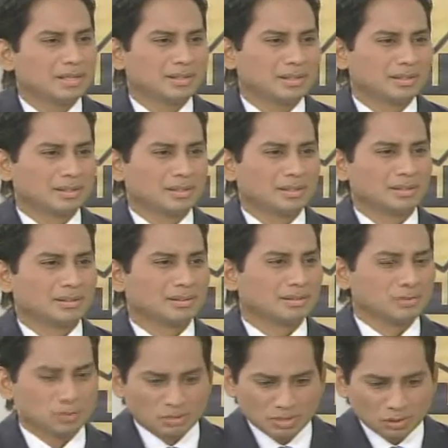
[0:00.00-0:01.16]
de,
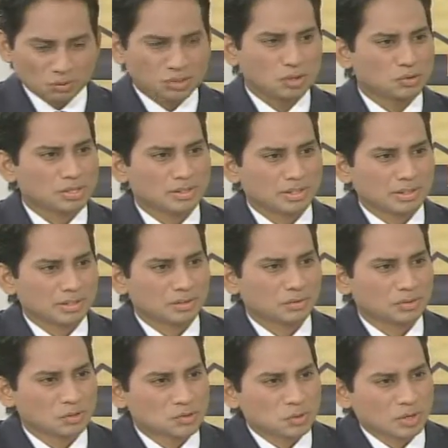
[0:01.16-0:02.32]
los chicos han tenido?
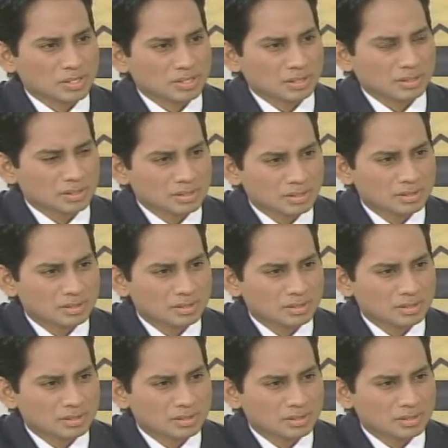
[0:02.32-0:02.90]
muy buena, muy